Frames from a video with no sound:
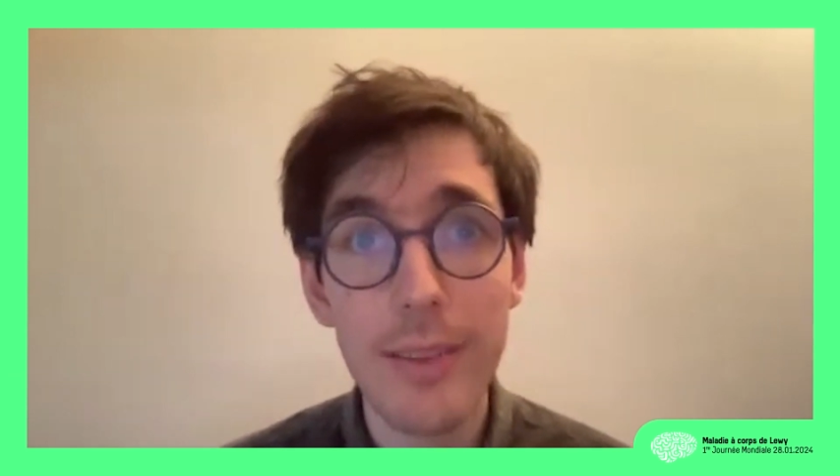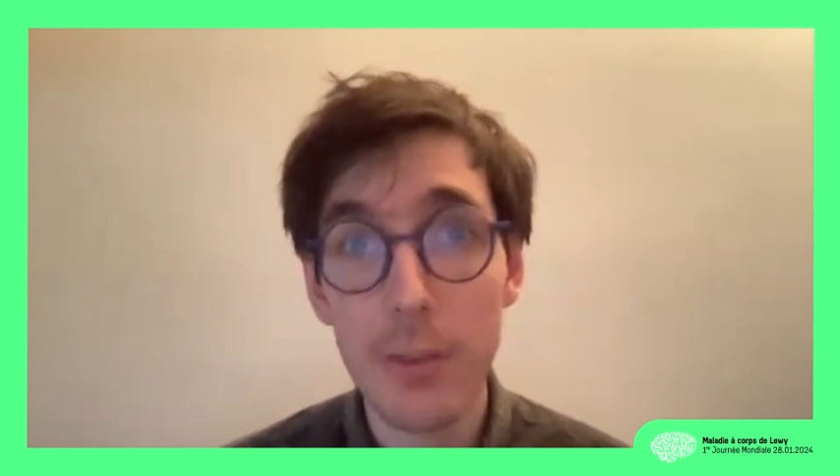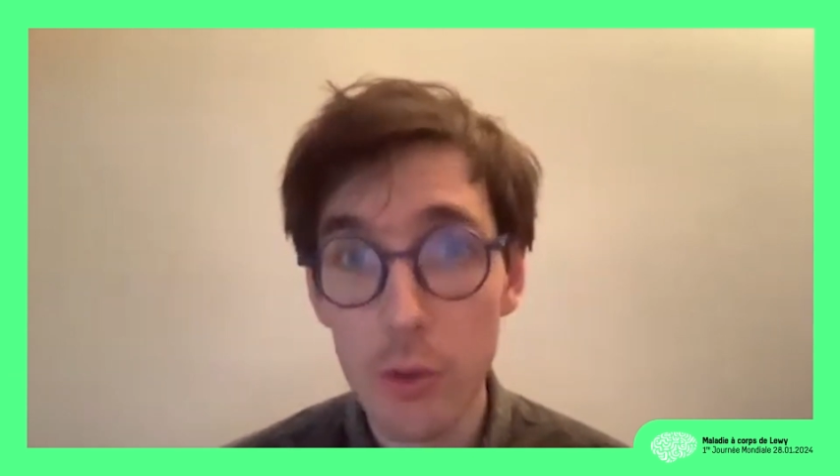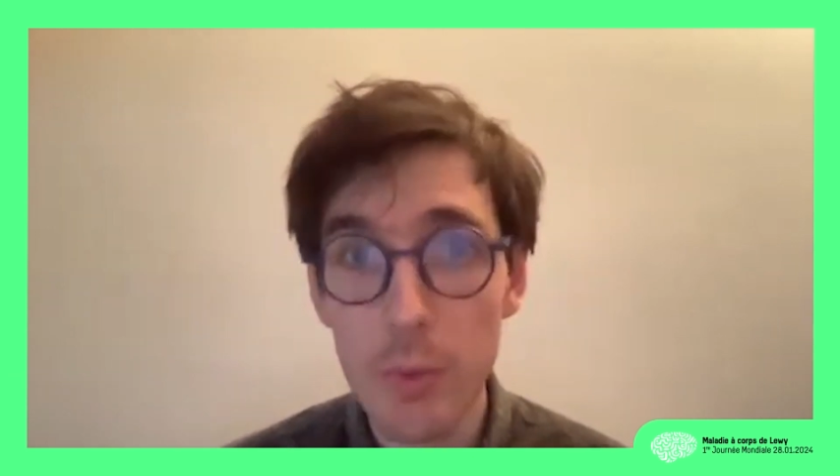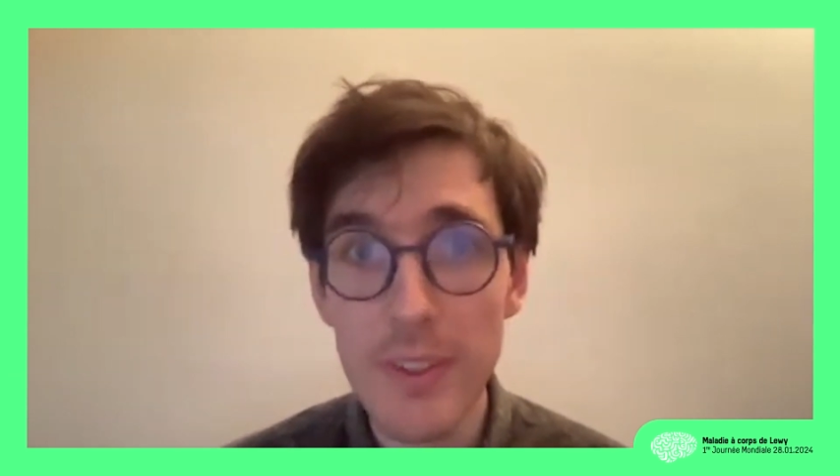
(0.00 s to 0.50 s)

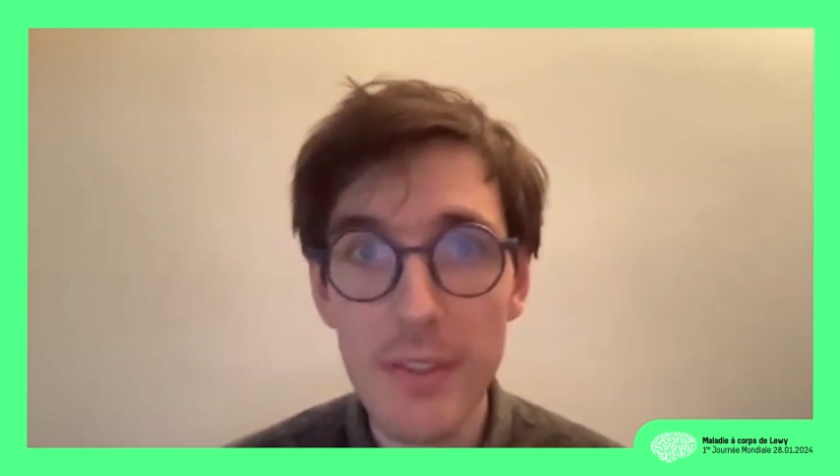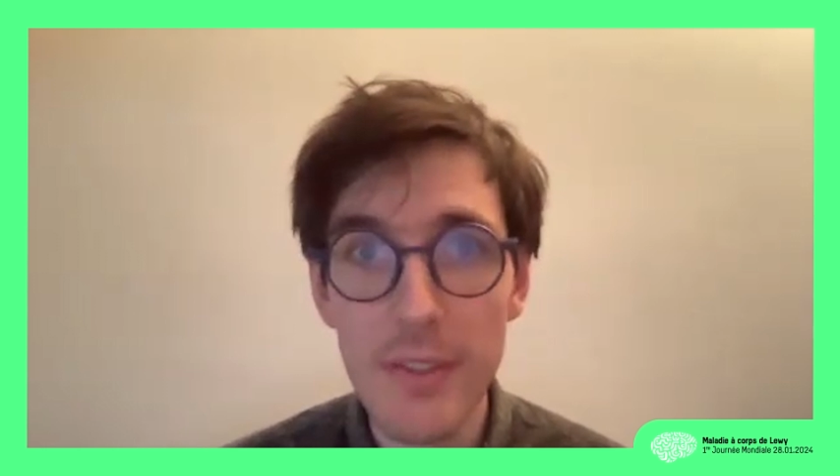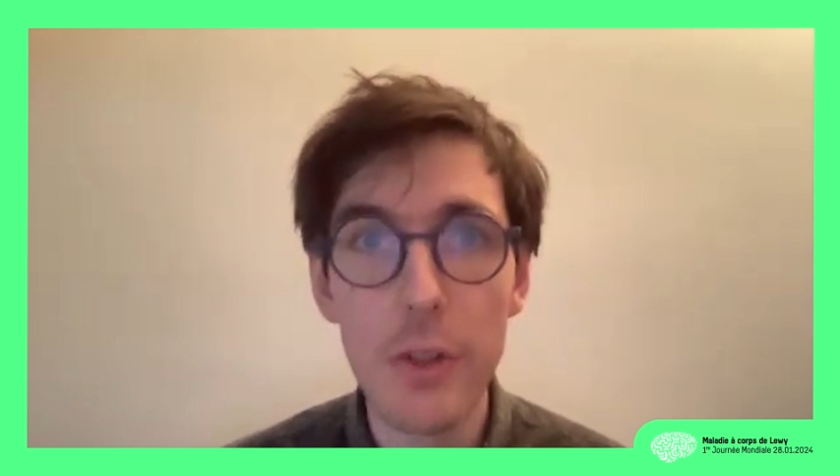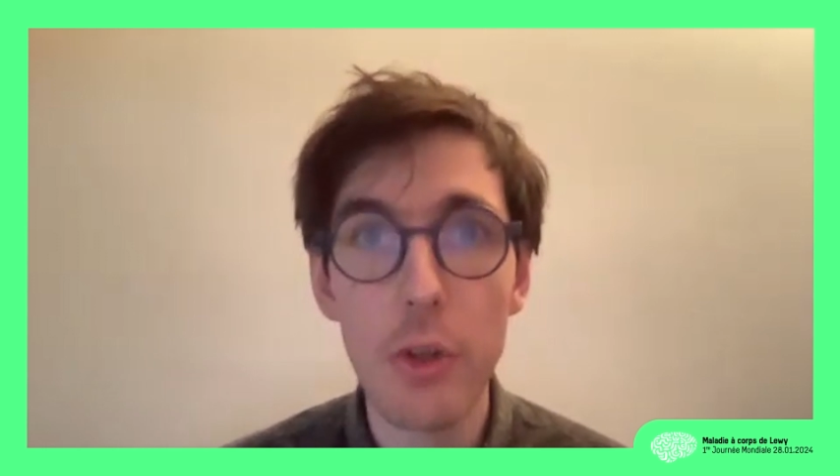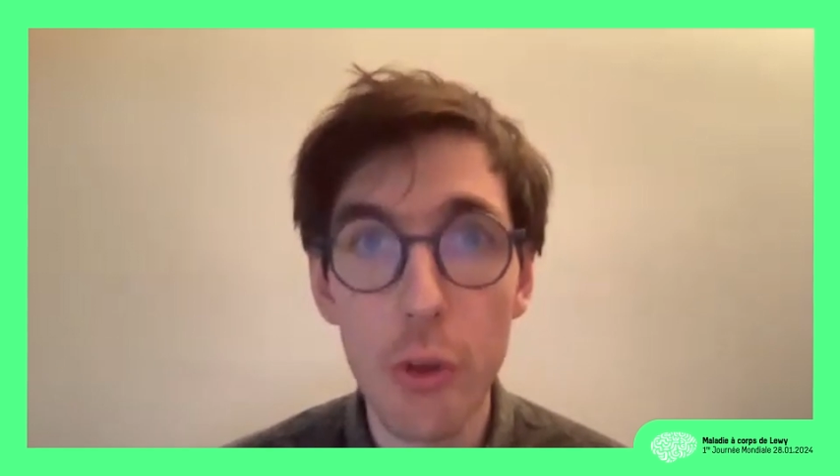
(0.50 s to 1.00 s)
des Hospices
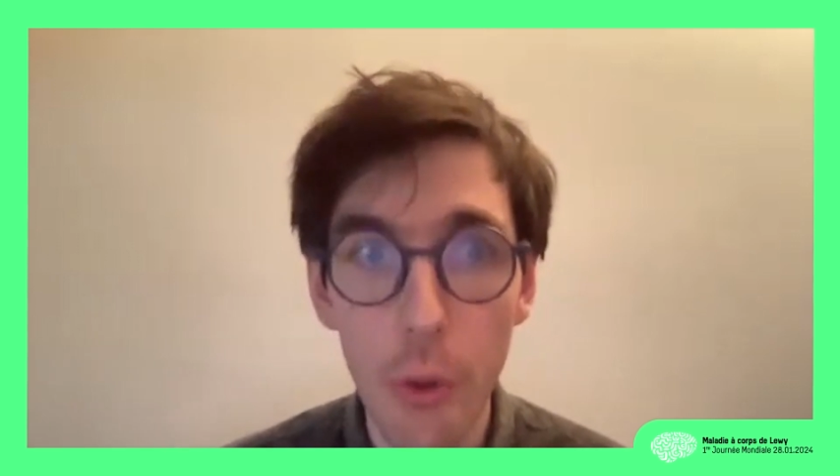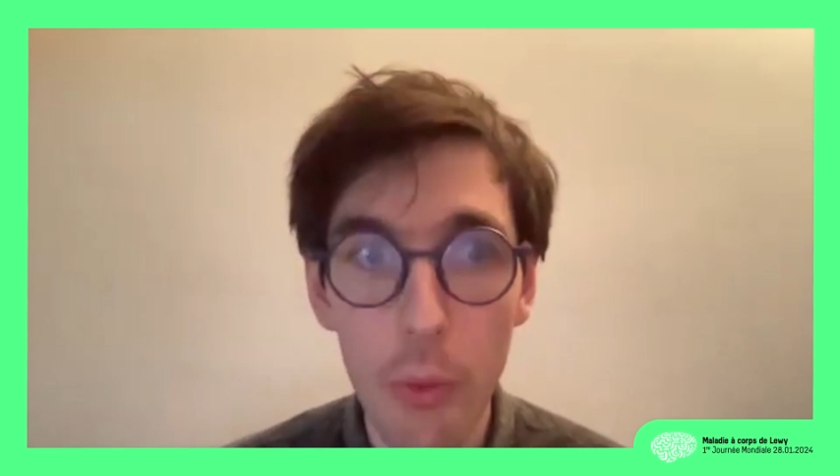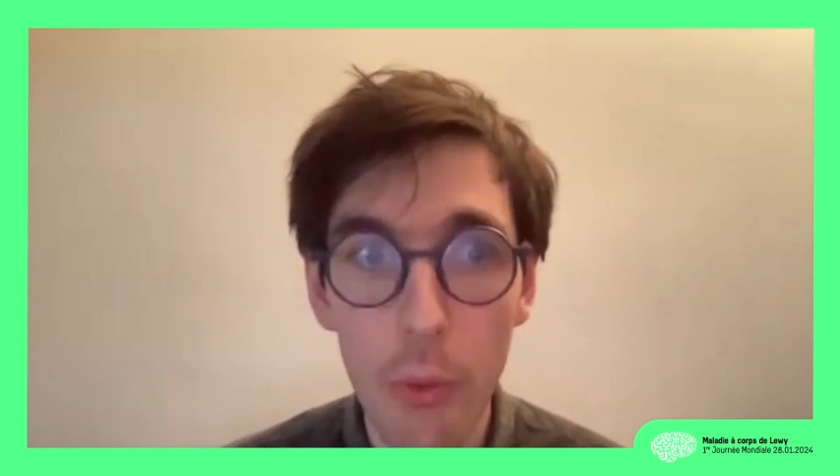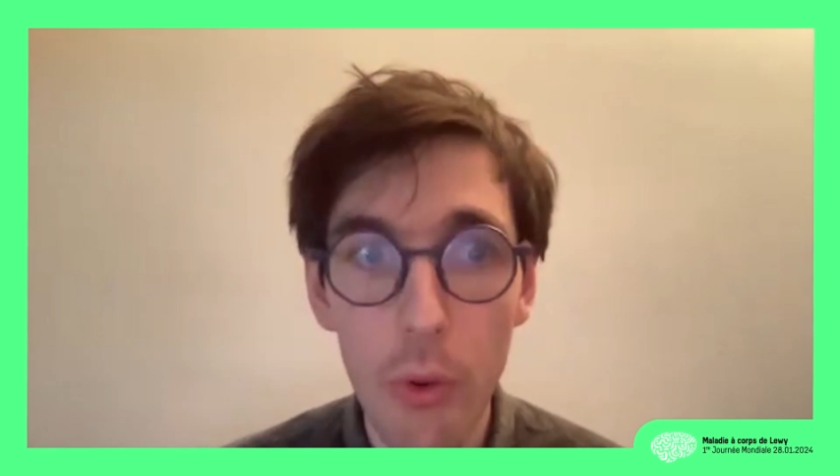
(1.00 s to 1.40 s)
civils de Lyon.